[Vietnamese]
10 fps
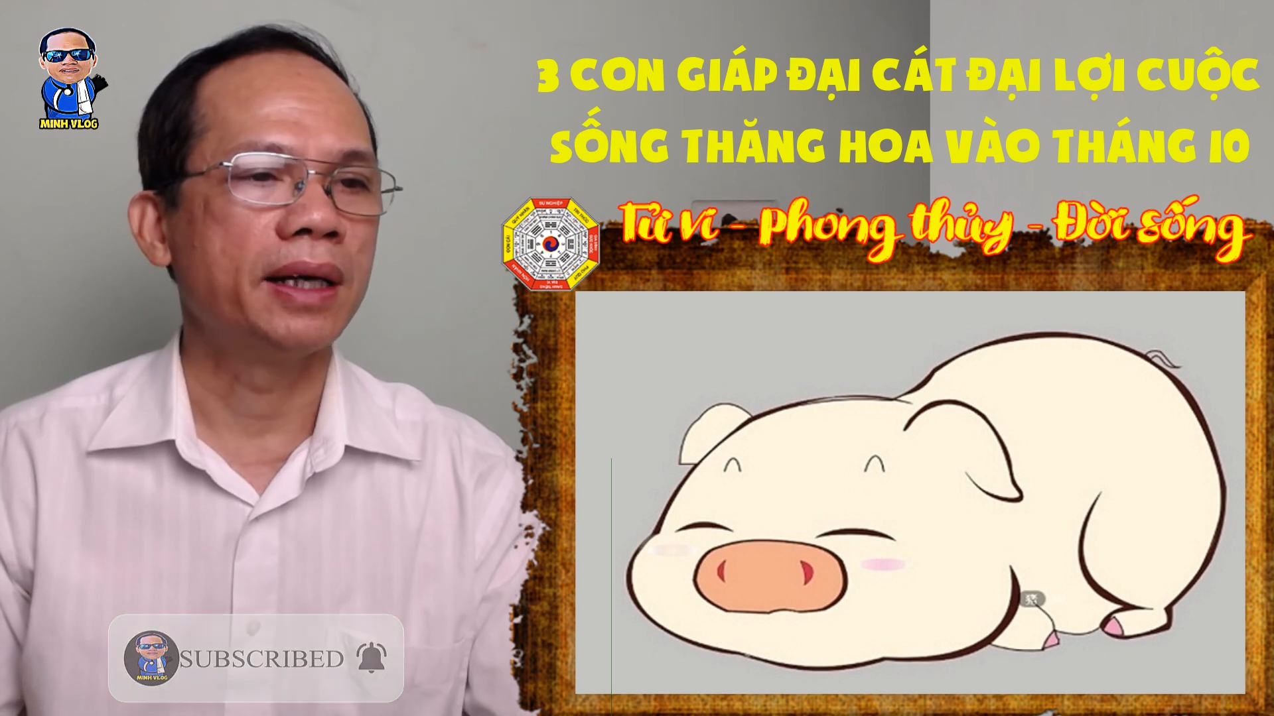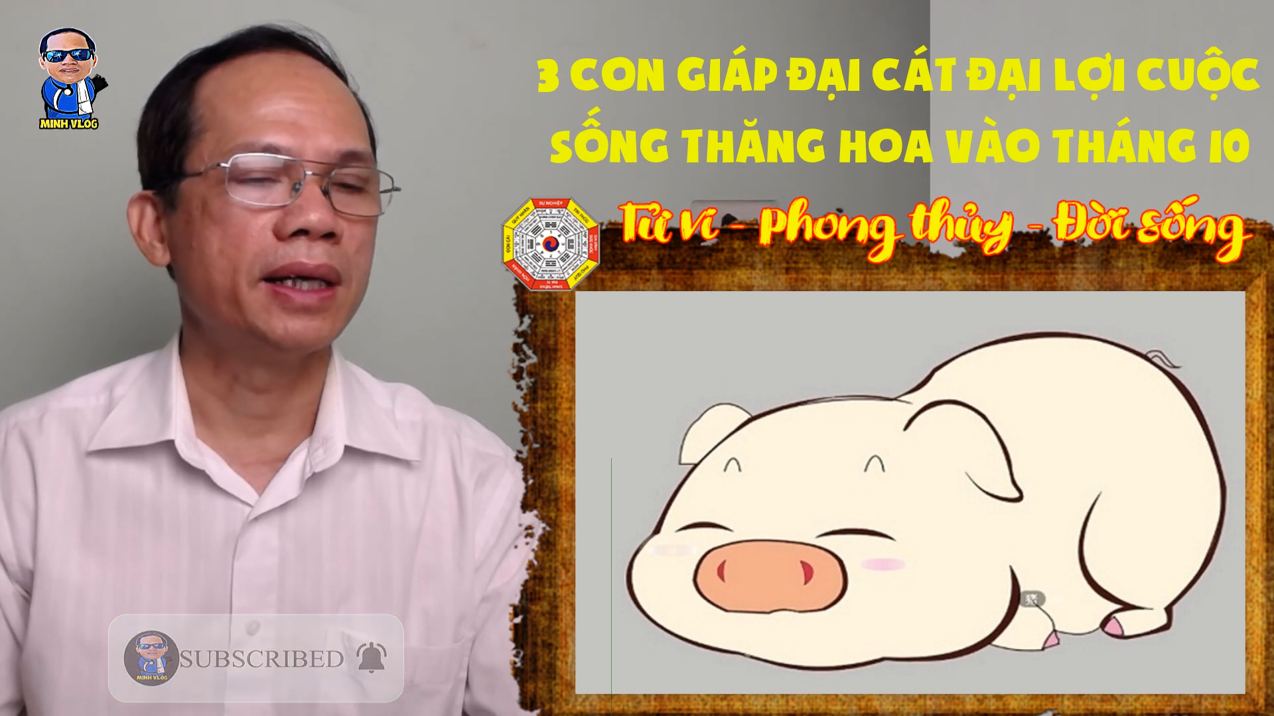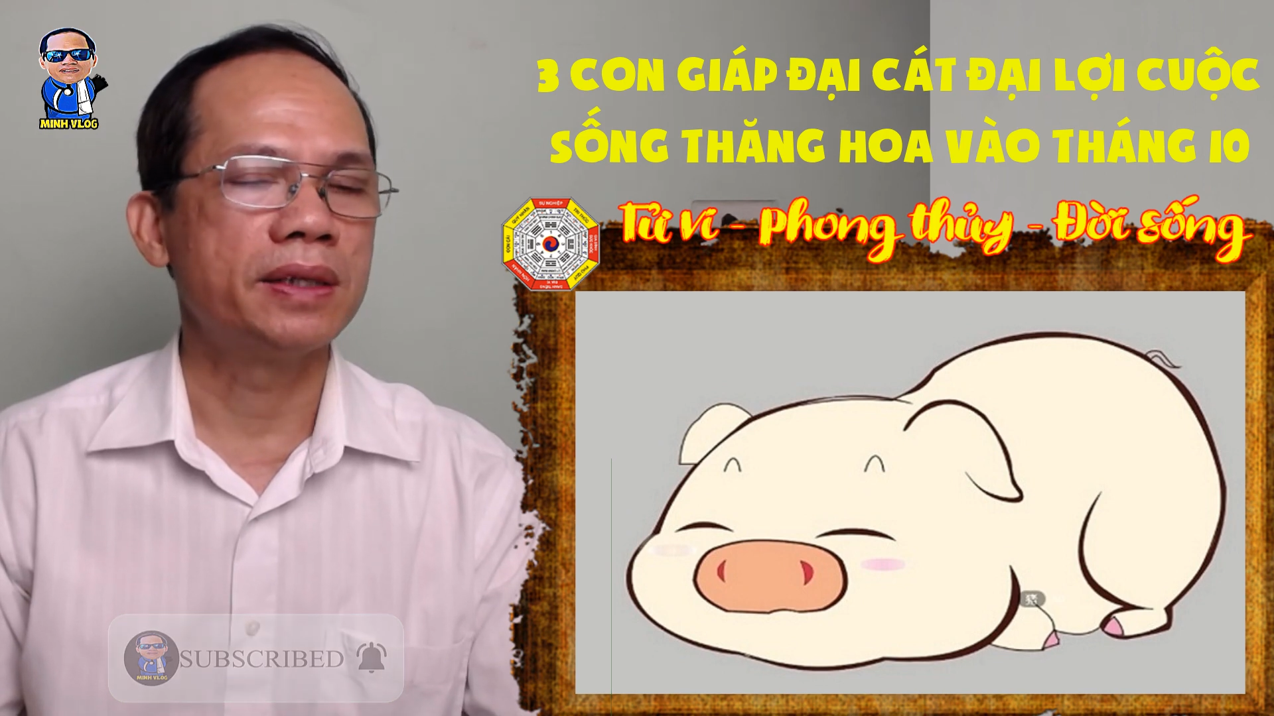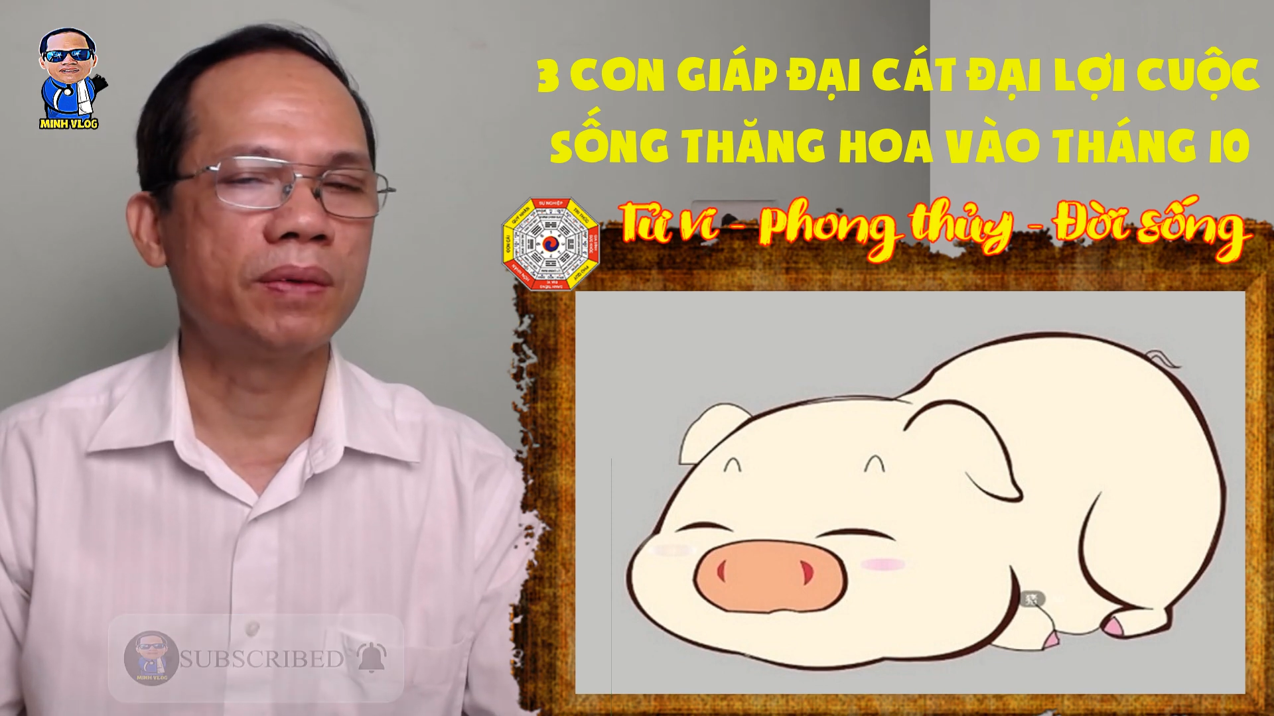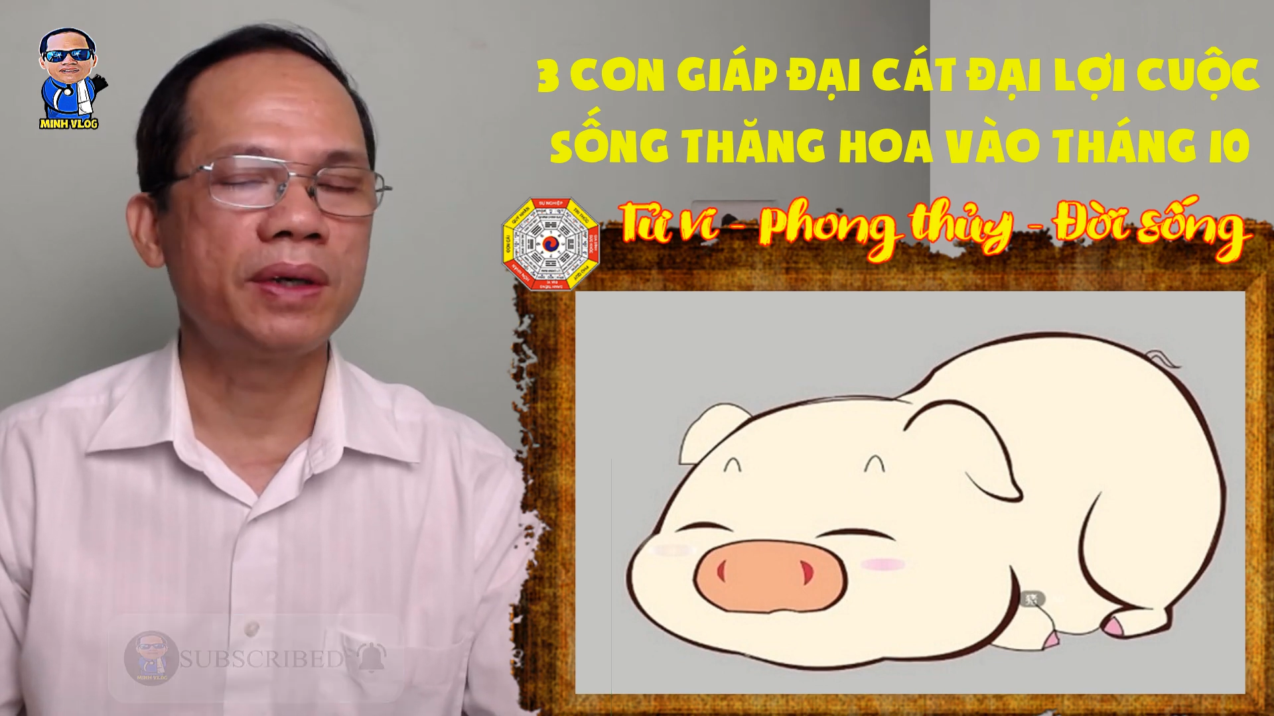
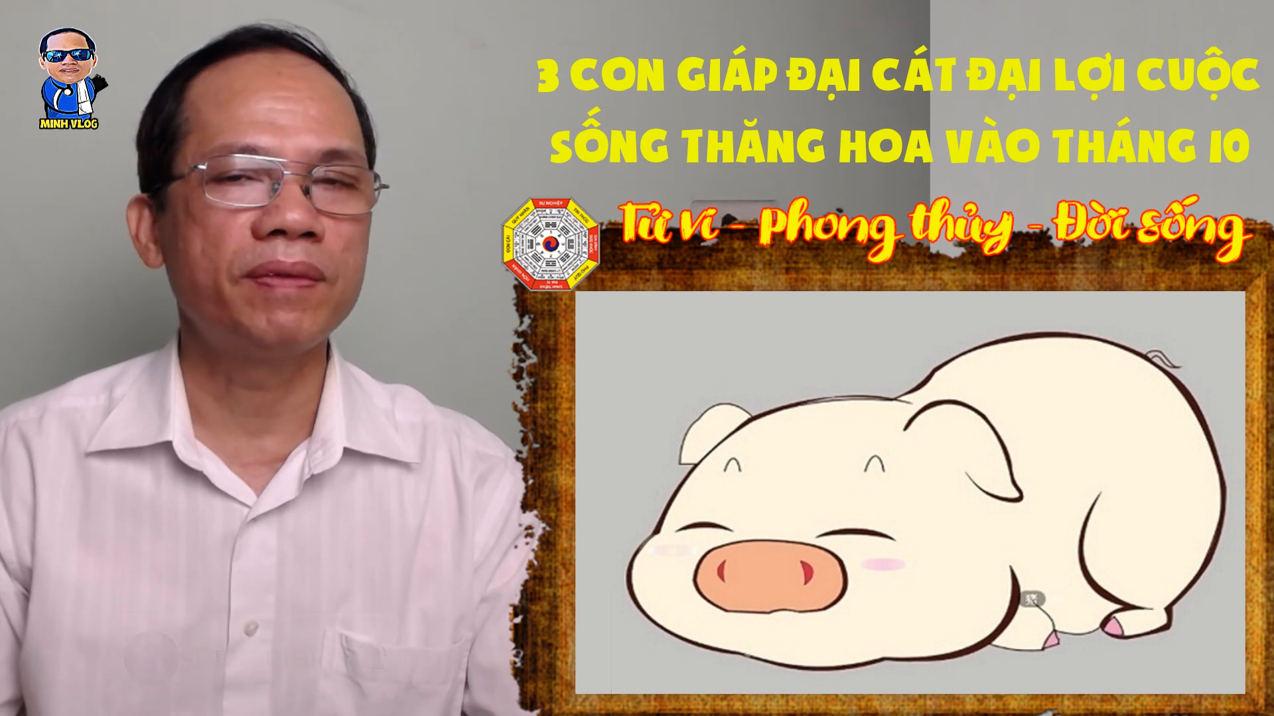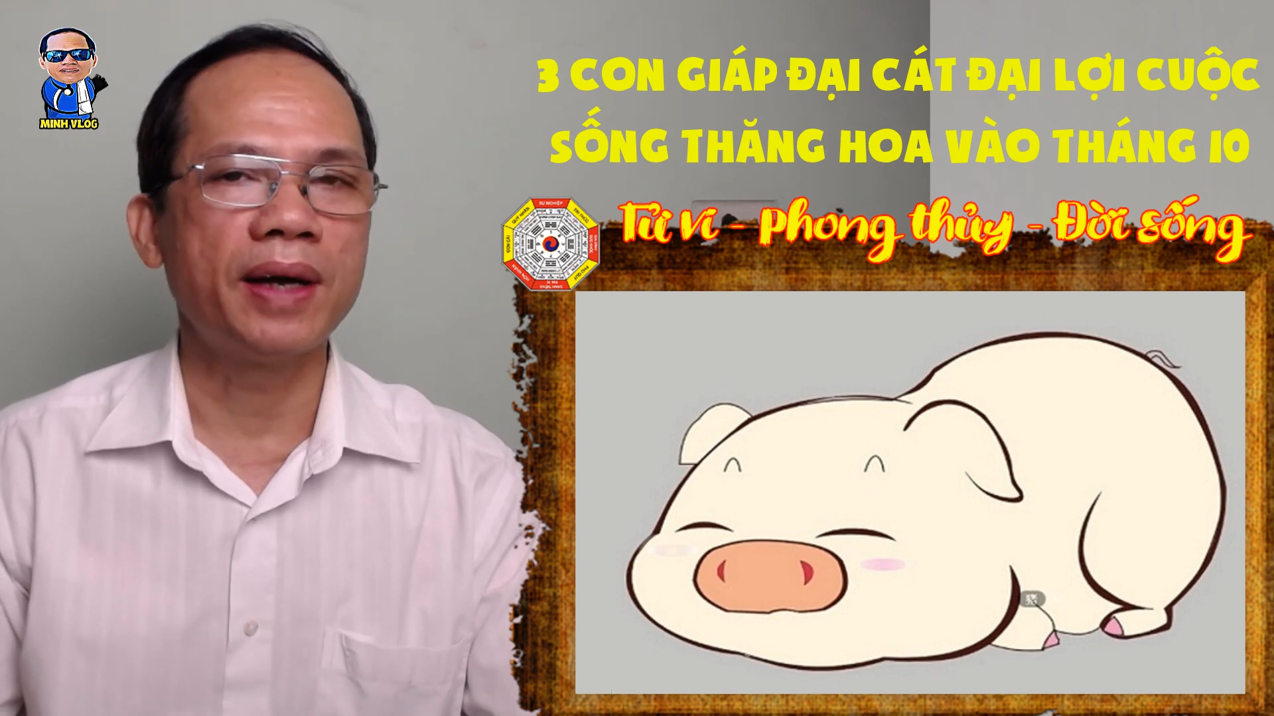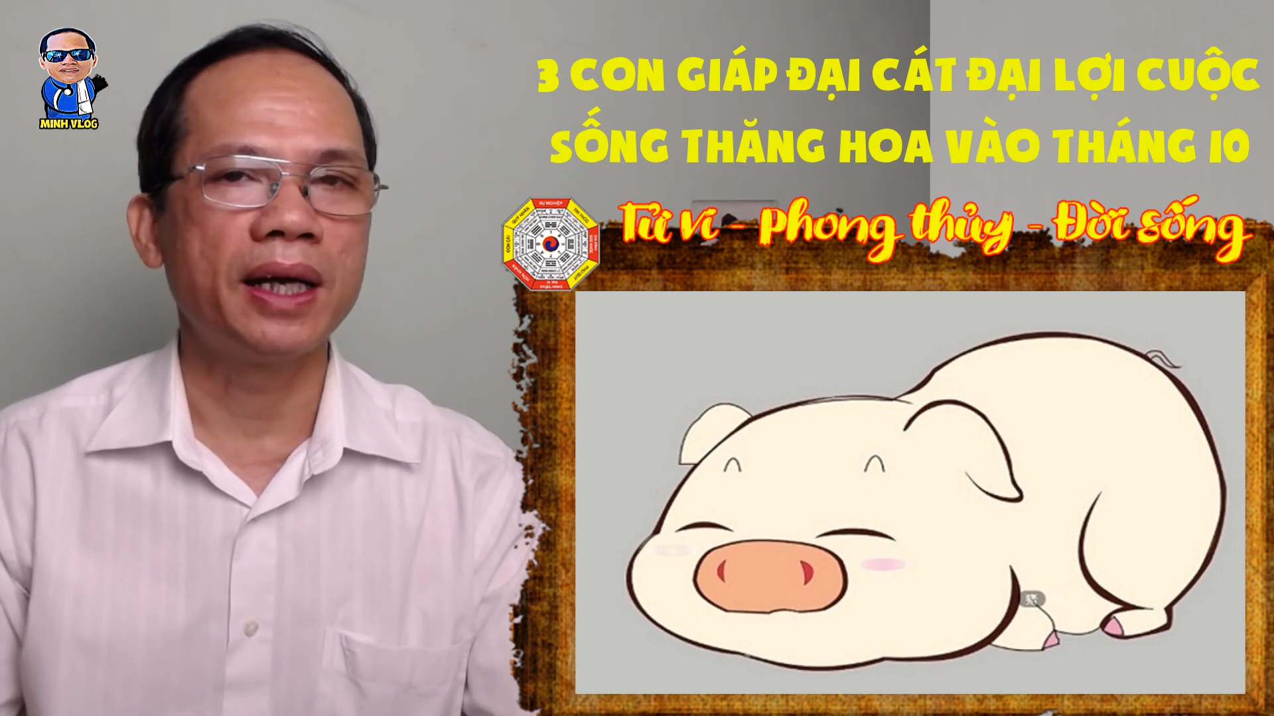sống đến vài